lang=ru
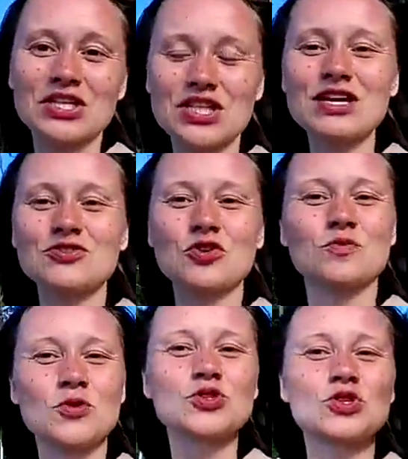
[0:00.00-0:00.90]
Считаю, что
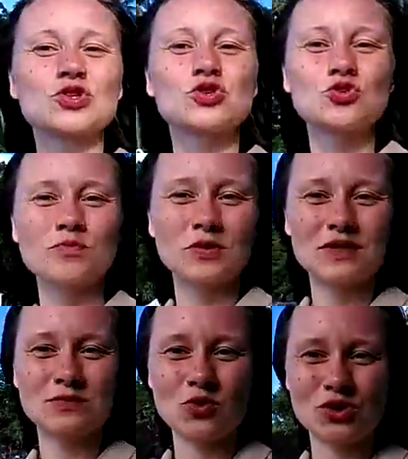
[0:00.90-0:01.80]
это просто супер
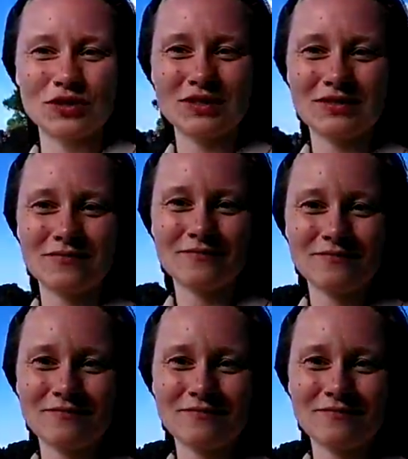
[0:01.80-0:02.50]
возможность.